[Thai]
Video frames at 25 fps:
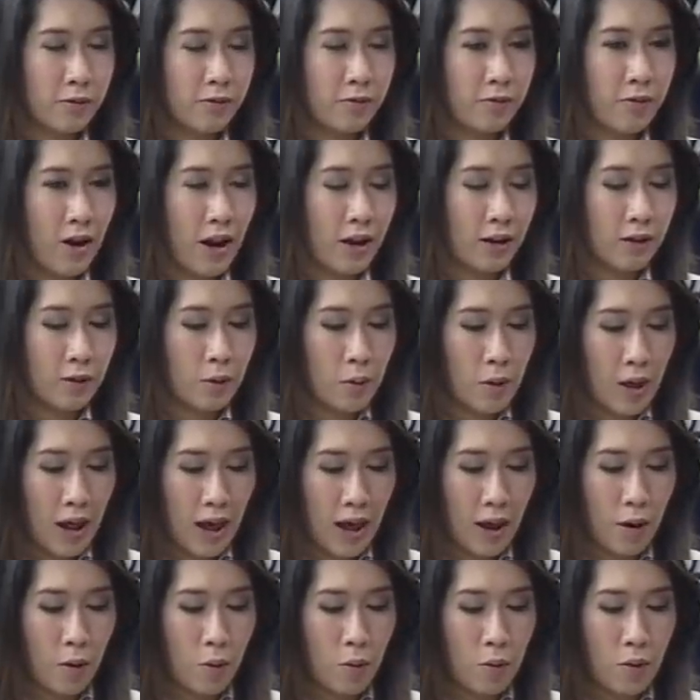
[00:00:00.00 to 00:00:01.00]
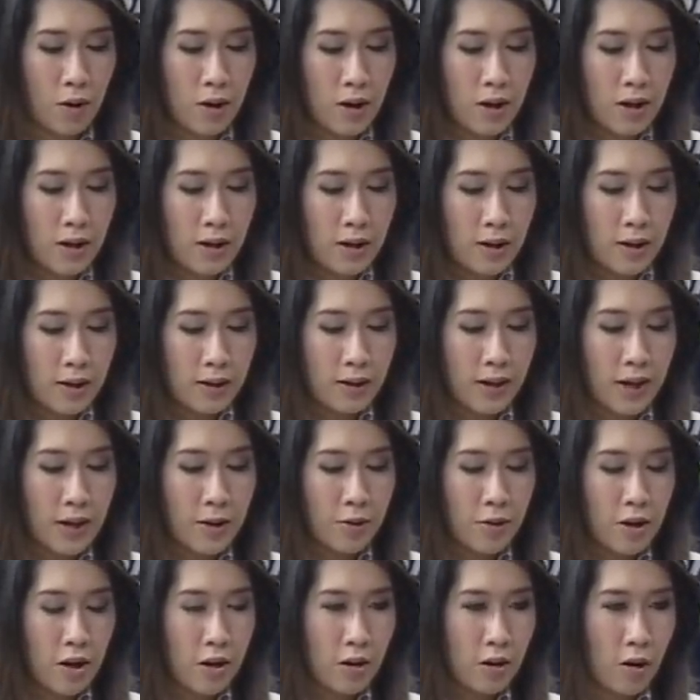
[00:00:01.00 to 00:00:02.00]
ฟังดูแล้วใน
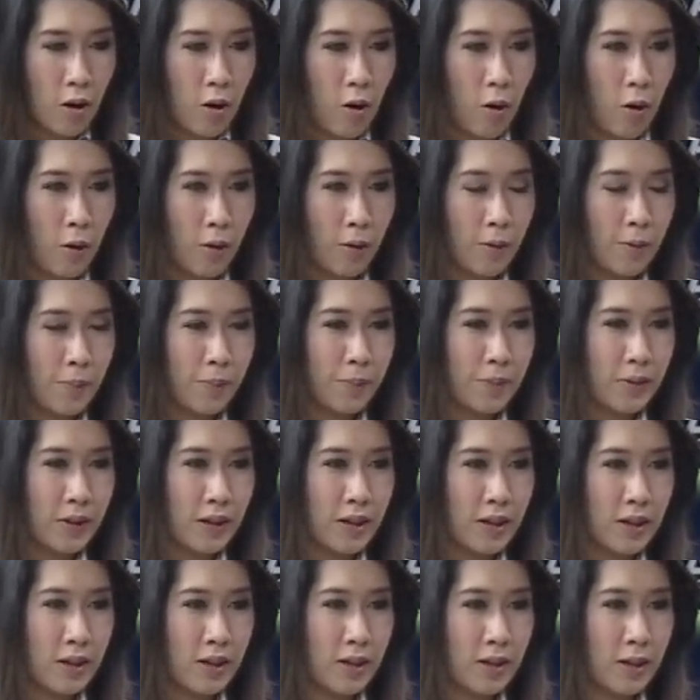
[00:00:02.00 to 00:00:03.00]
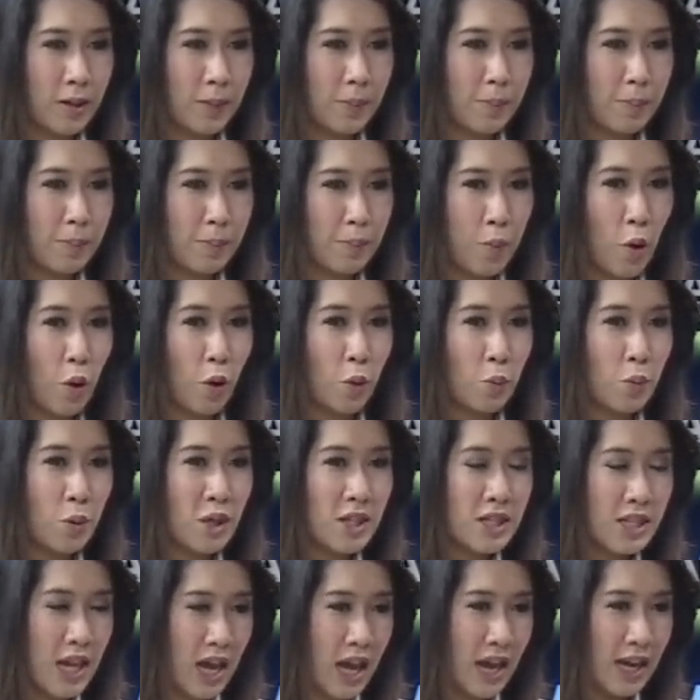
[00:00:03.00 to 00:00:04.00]
เรื่องของผล
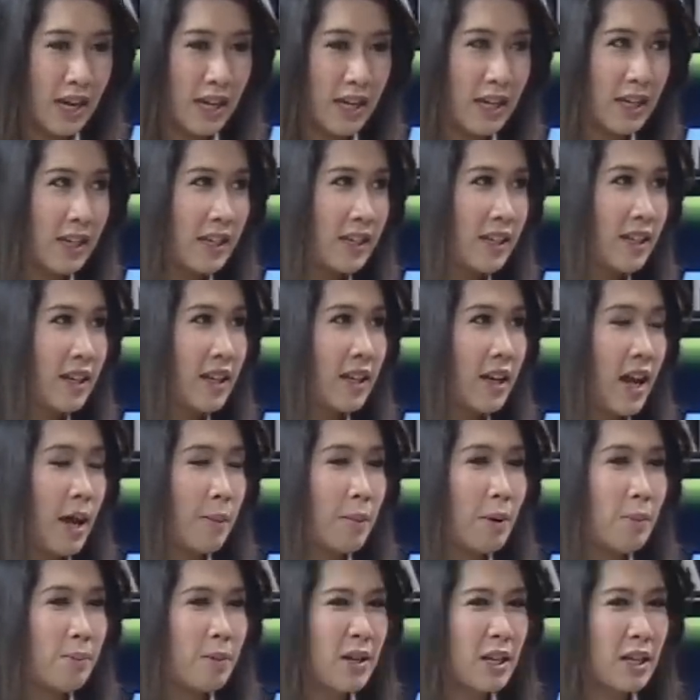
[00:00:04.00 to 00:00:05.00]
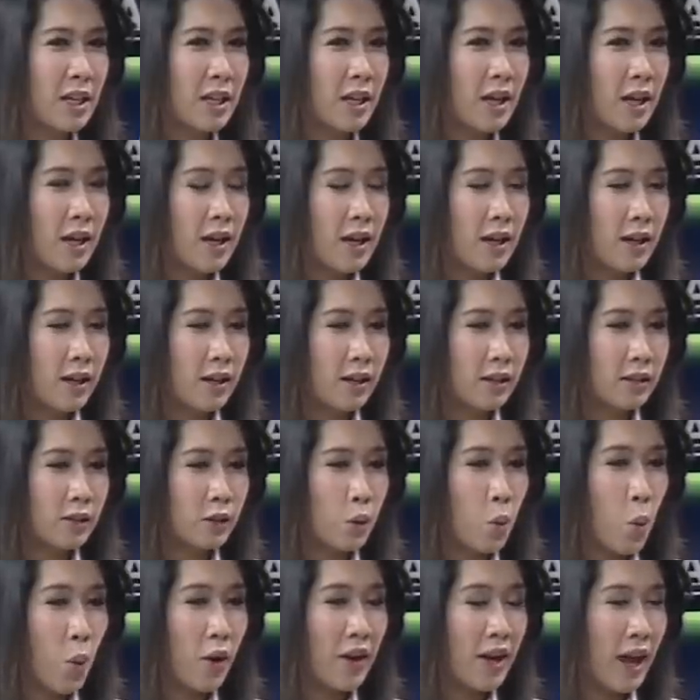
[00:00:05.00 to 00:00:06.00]
วิจัยเนี่ยนะคะมันมี
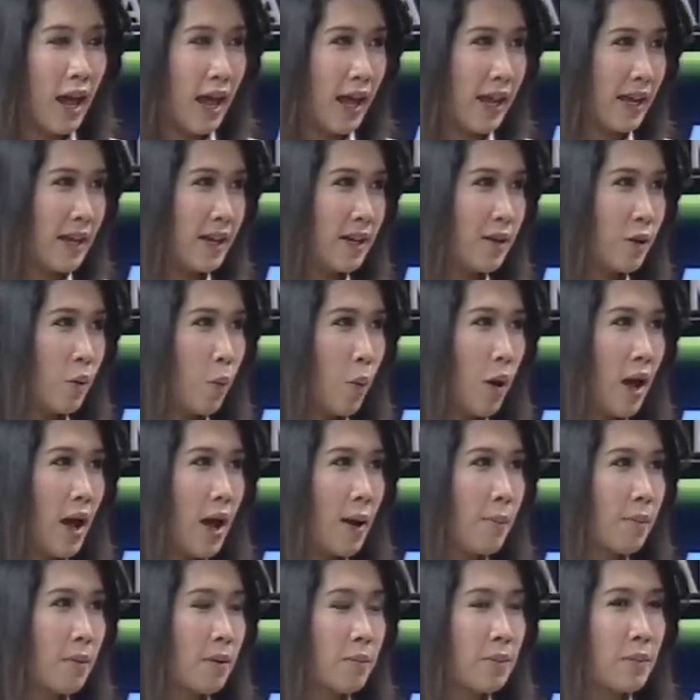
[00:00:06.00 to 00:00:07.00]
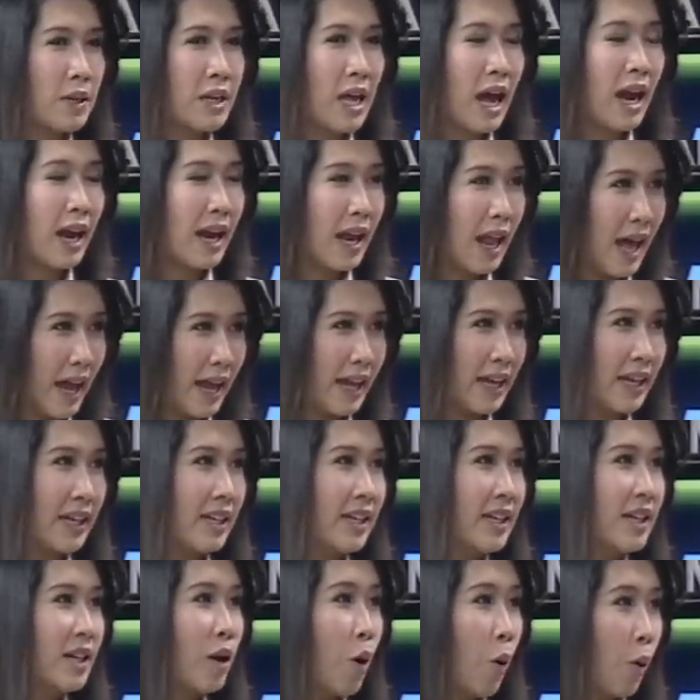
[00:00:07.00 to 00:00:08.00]
ตัวไหนหรือว่ามันมีอะไร
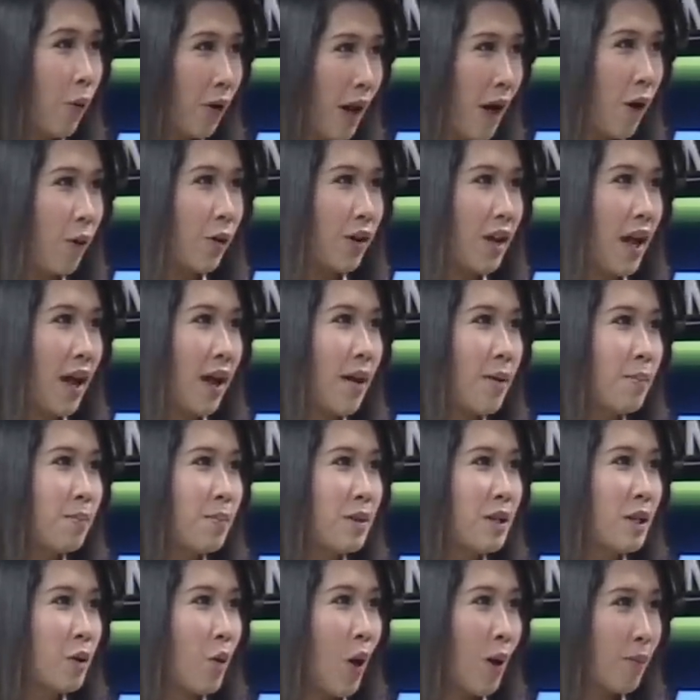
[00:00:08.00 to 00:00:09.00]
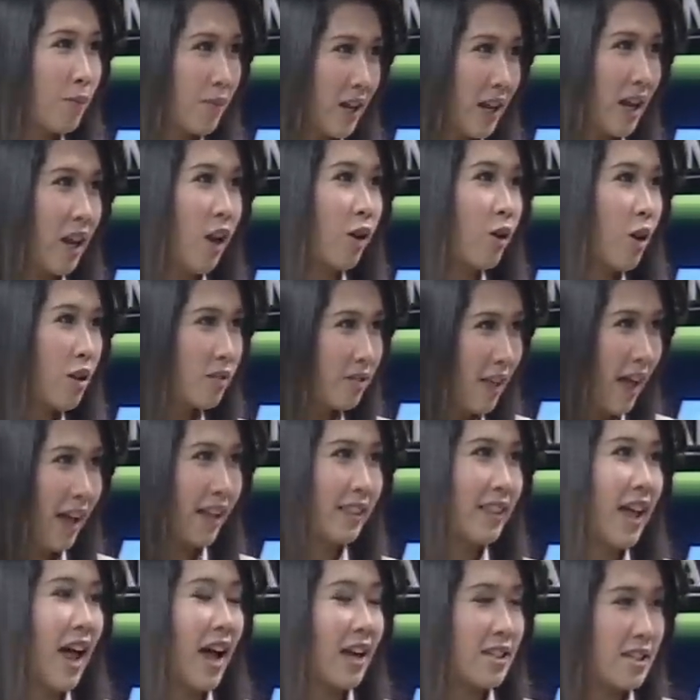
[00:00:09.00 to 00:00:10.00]
ที่ของเราเนี่ยมีความเด่นแล้วก็แต
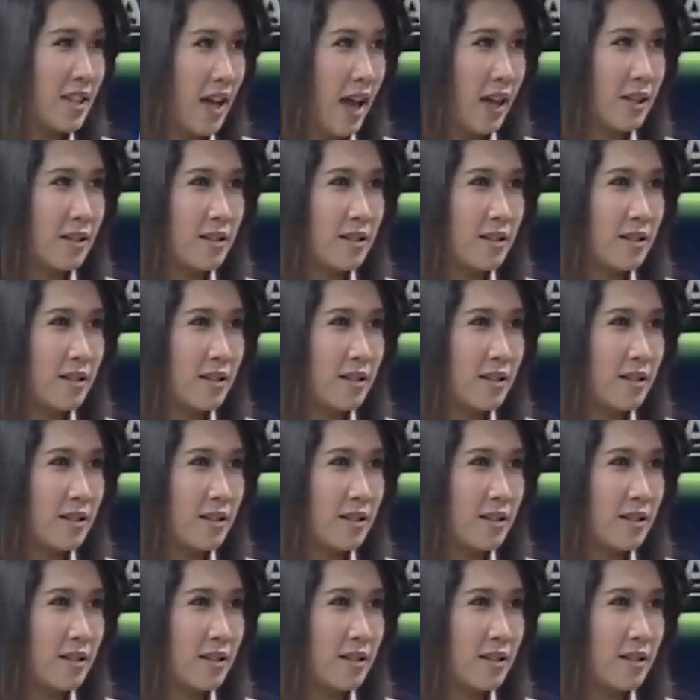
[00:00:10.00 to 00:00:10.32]
กต่างจาก